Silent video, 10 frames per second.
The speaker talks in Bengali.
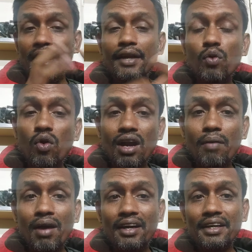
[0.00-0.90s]
এই নোংরা
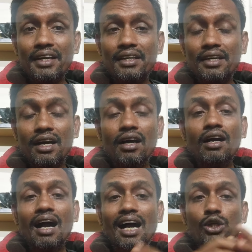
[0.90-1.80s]
মার্কেটিংটা
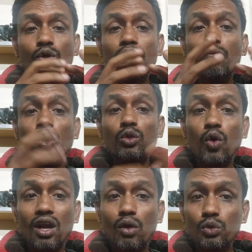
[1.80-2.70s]
আসলে বন্ধ
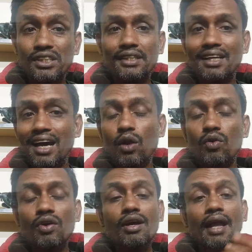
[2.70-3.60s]
করা উচিত কারণ
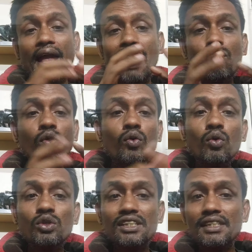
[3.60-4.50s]
এমন
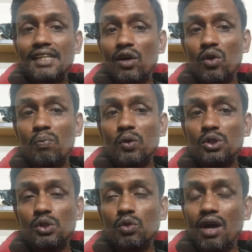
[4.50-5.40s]
কোনো জিনিস এখনো
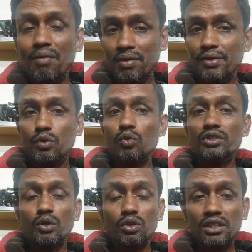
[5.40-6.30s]
পর্যন্ত আমি মিঠু
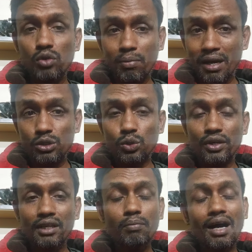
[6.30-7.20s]
দীর্ঘদিন ধরে মাছ
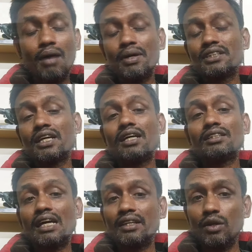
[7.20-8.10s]
ধরি বা আমার যারা
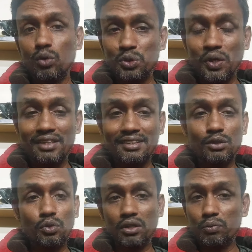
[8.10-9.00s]
সাথের লোকজন আছে
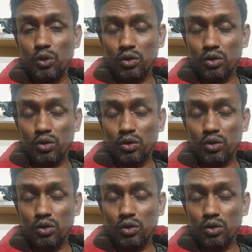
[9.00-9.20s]
শৌখিন